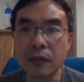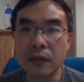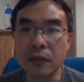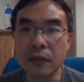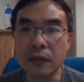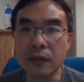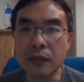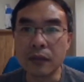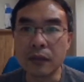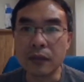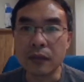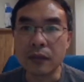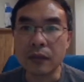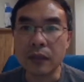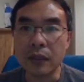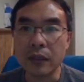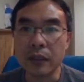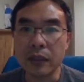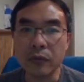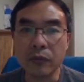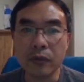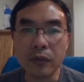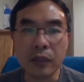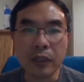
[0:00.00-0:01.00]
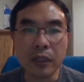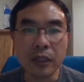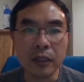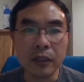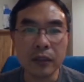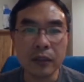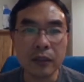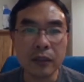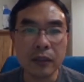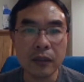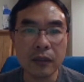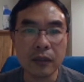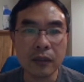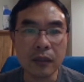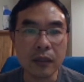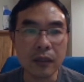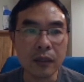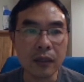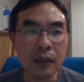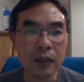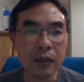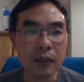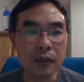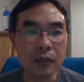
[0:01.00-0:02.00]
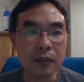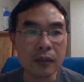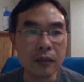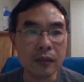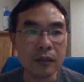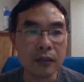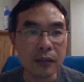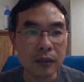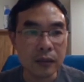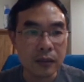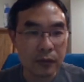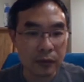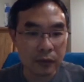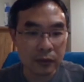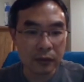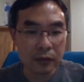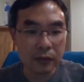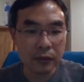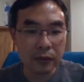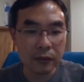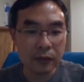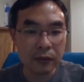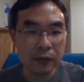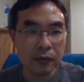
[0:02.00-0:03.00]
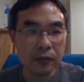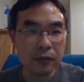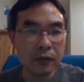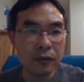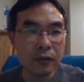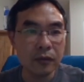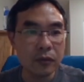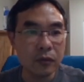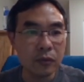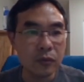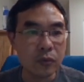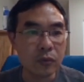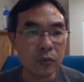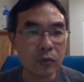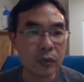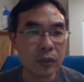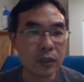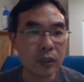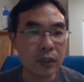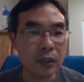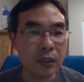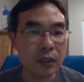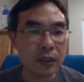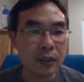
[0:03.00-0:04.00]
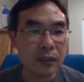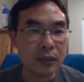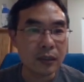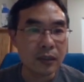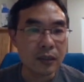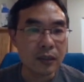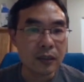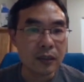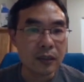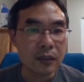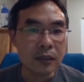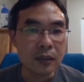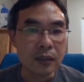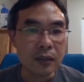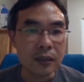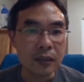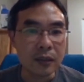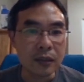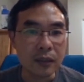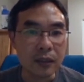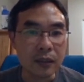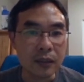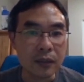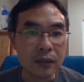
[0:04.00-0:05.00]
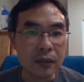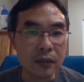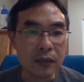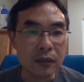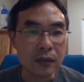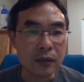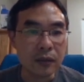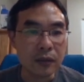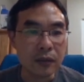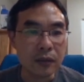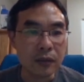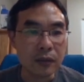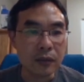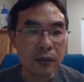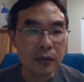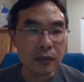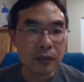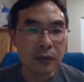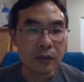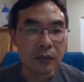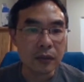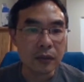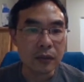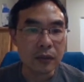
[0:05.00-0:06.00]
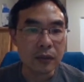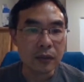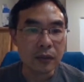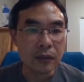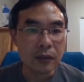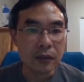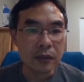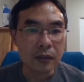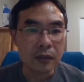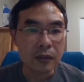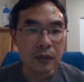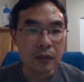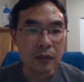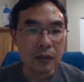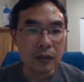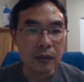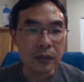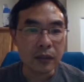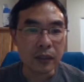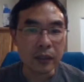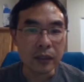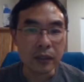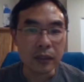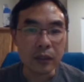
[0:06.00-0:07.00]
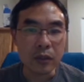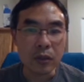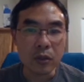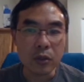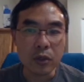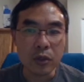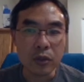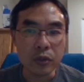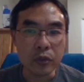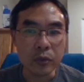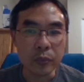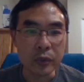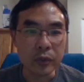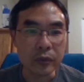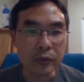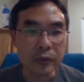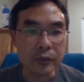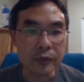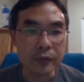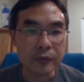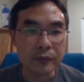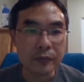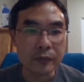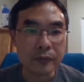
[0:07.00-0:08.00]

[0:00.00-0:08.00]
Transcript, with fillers: 嗯，它给我连到了这个，好，五个，然后点这个 Contribute，